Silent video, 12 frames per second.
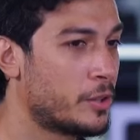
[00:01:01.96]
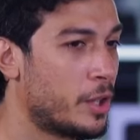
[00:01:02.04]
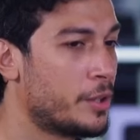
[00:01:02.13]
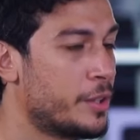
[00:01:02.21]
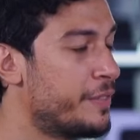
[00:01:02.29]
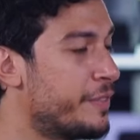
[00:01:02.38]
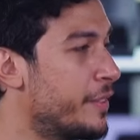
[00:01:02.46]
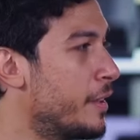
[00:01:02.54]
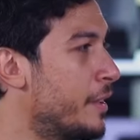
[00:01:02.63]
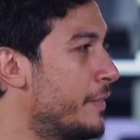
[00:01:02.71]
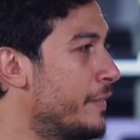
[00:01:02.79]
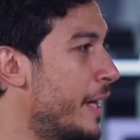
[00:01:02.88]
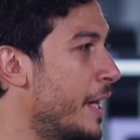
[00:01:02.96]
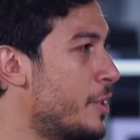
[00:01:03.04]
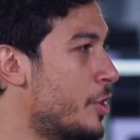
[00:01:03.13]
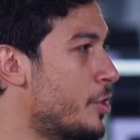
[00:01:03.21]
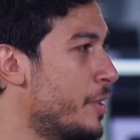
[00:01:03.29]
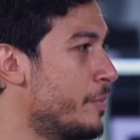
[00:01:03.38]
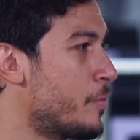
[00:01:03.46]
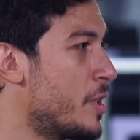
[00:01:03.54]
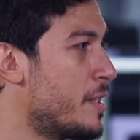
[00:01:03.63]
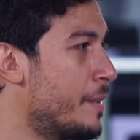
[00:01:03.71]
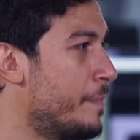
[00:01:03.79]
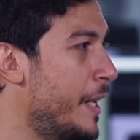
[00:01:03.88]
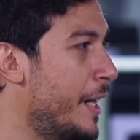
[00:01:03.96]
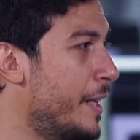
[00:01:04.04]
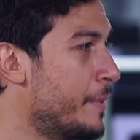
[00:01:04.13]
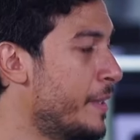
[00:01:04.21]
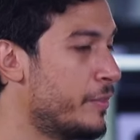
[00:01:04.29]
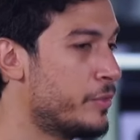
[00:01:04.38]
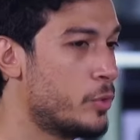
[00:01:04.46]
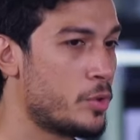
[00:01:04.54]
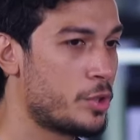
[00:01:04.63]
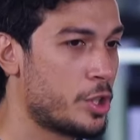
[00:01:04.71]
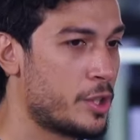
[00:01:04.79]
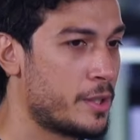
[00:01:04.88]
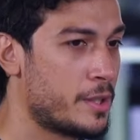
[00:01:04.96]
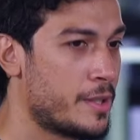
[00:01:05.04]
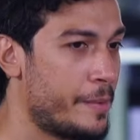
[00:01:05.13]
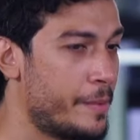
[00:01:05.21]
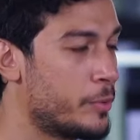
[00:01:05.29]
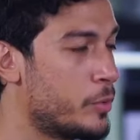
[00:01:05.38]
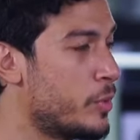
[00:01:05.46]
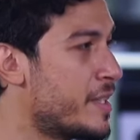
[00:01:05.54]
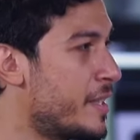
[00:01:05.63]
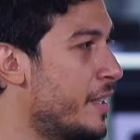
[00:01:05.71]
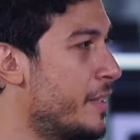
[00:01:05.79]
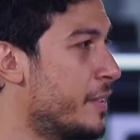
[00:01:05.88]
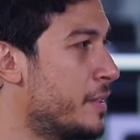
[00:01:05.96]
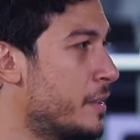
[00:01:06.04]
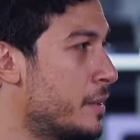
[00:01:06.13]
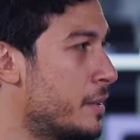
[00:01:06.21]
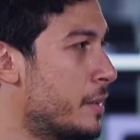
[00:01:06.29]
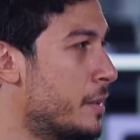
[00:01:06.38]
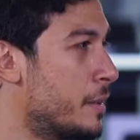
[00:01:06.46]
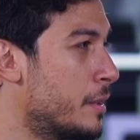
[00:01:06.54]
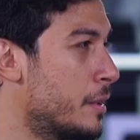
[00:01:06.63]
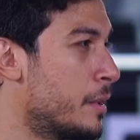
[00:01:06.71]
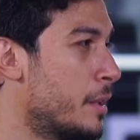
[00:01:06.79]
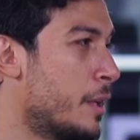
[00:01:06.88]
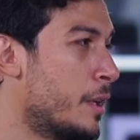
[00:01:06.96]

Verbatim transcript: اختارني في في الحشاشين مسلسل بالحجم ده بدور زي ما بتقولي السنه اللي فاتت آه،